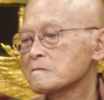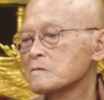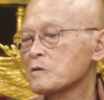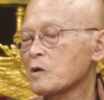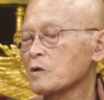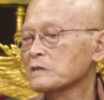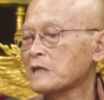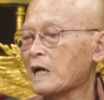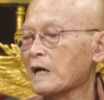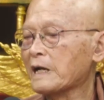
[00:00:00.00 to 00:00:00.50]
น
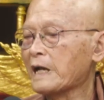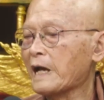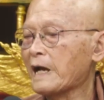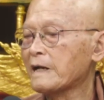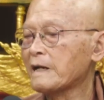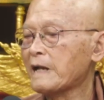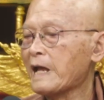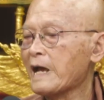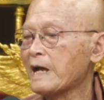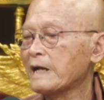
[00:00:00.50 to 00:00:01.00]
อกจากแข็ง
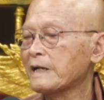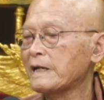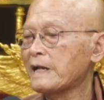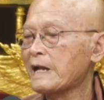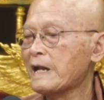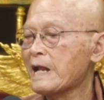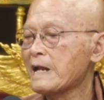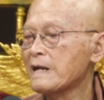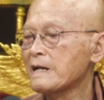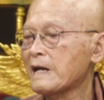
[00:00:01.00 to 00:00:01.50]
แรง
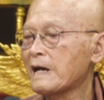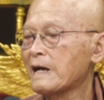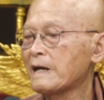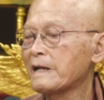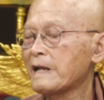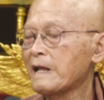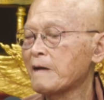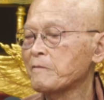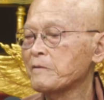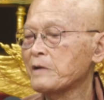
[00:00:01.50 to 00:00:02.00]
ด่าน
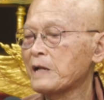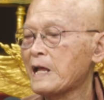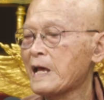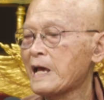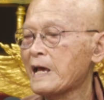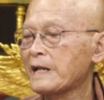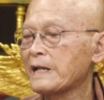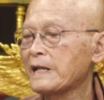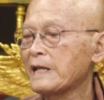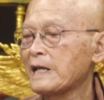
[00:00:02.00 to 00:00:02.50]
แน่วแน่
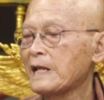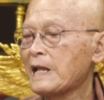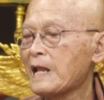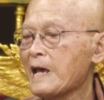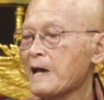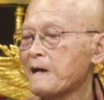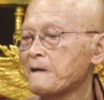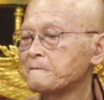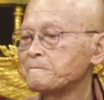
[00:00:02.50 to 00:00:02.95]
ดีแล้ว